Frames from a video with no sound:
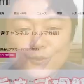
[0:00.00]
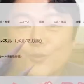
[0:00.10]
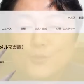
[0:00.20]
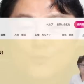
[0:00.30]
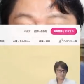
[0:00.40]

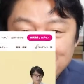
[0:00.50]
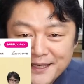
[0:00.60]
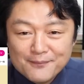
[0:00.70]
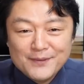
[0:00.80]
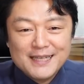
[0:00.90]
というわけ
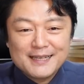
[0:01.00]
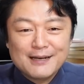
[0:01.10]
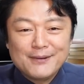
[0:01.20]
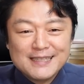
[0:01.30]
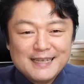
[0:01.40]
でみんなで
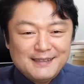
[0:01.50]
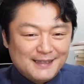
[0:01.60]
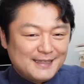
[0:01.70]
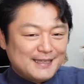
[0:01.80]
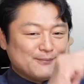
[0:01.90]
頑張って
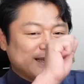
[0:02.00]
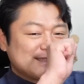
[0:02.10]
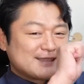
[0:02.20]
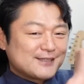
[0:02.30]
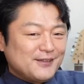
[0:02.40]
きま
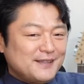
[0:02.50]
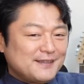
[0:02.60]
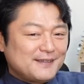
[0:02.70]
す、はい